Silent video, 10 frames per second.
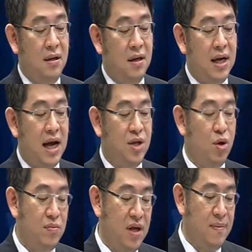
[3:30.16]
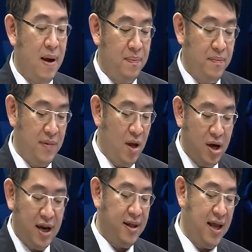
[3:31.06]
คือไอการโจมตีแบบ
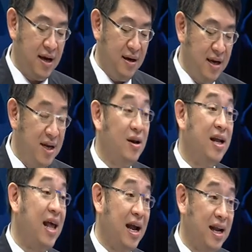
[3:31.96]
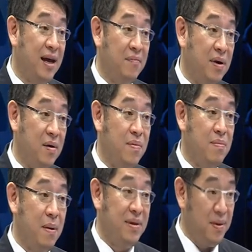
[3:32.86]
dot attack หรือ ddos attack เนี่ยมันก็
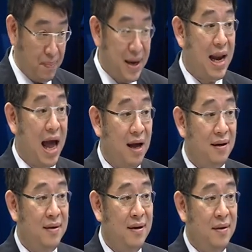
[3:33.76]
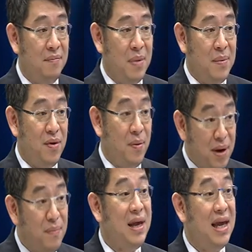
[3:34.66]
มีมาเป็นสิบปีละมันไม่ใช่
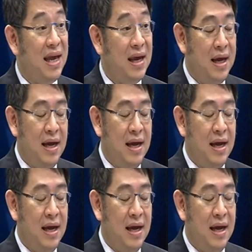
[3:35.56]
ว่าเพิ่งมี